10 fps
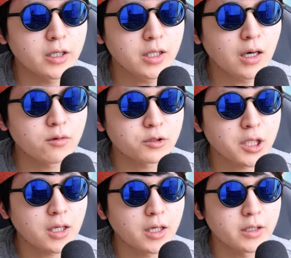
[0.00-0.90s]
理科と
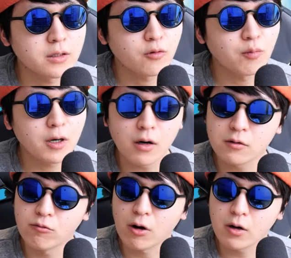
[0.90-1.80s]
社会って細か
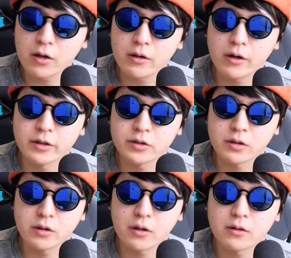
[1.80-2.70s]
く分かれないん
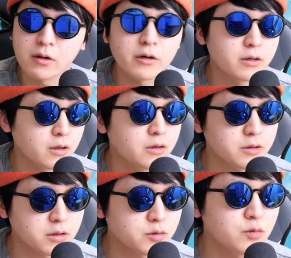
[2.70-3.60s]
じゃなかったっけ
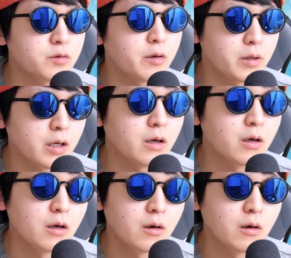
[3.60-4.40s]
確かそうだよね。